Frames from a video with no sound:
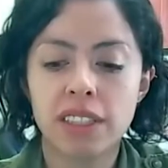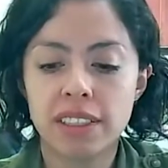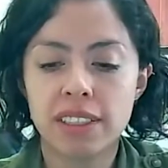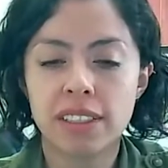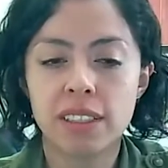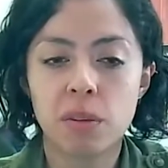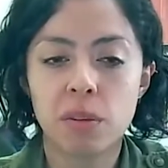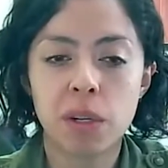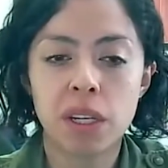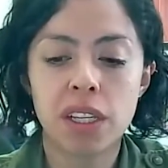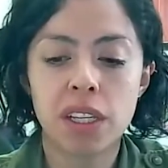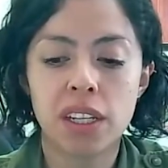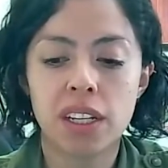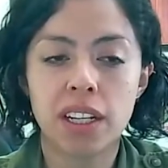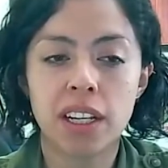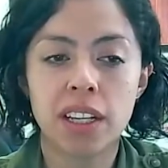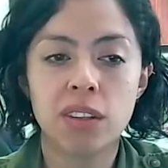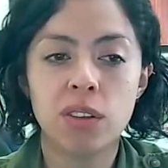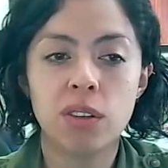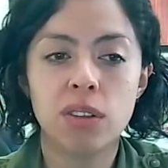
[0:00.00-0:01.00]
sistema de
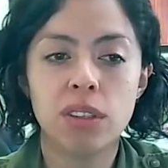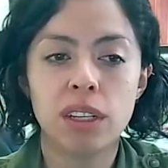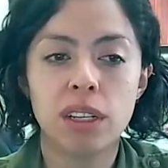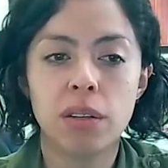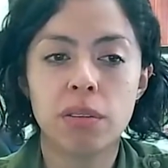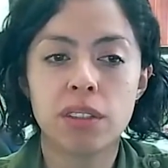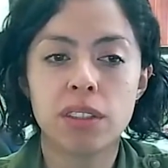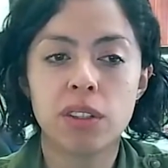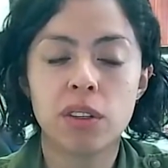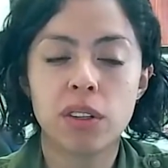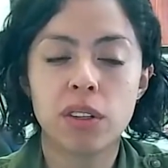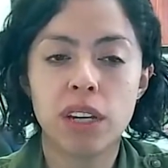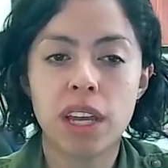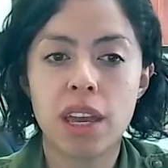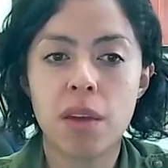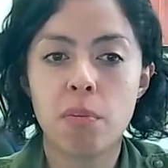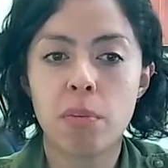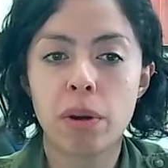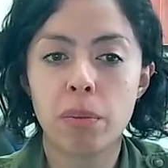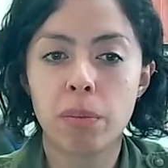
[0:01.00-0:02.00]
radio, televisión e
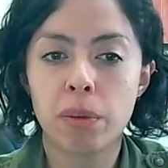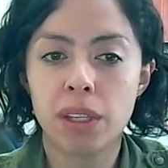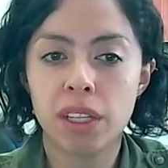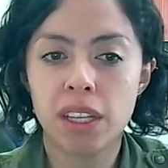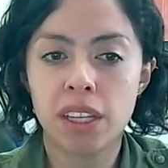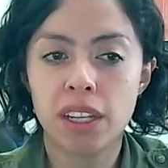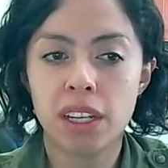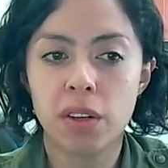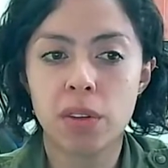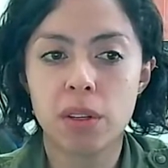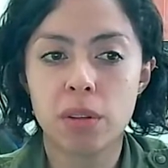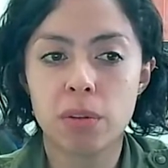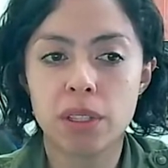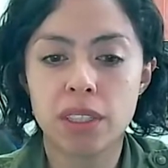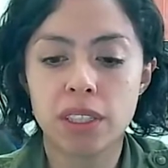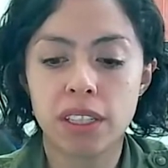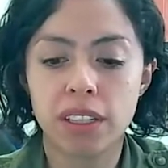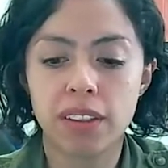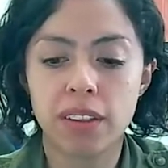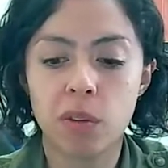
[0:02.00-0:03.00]
hipermedia de la
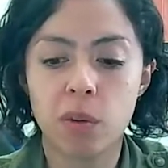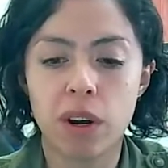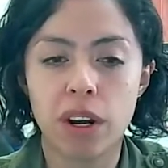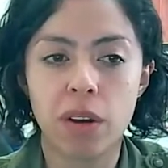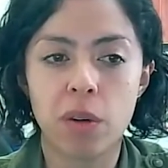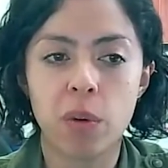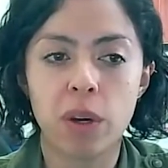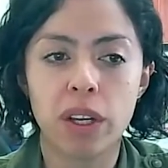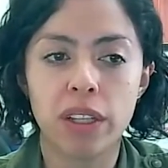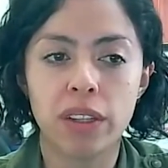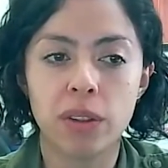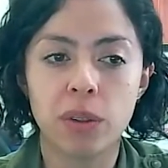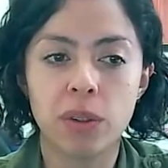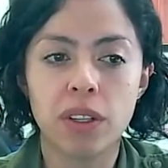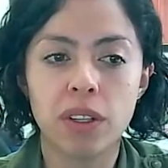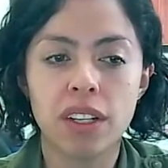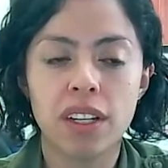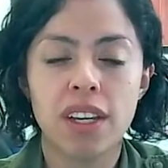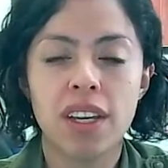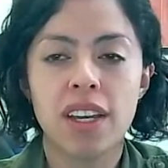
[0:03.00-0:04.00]
Universidad de Guanajuato.
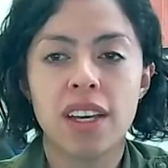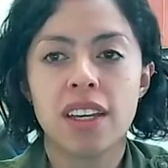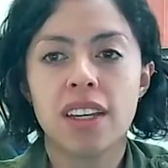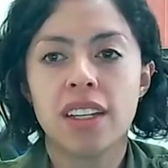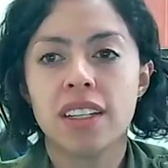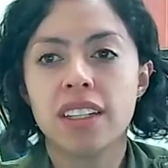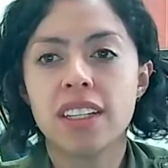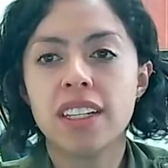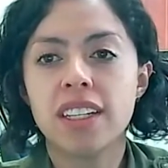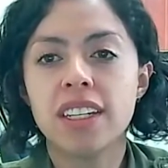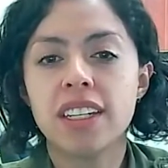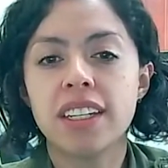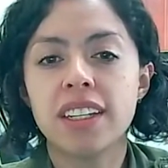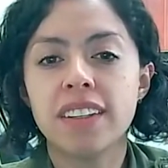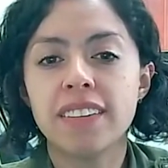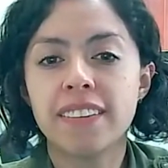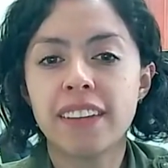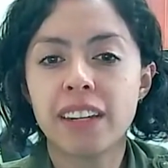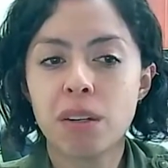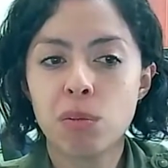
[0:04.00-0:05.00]

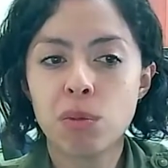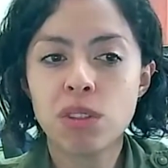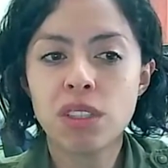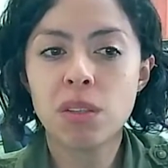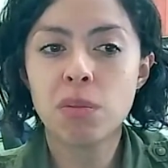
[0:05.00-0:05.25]
Y tenemos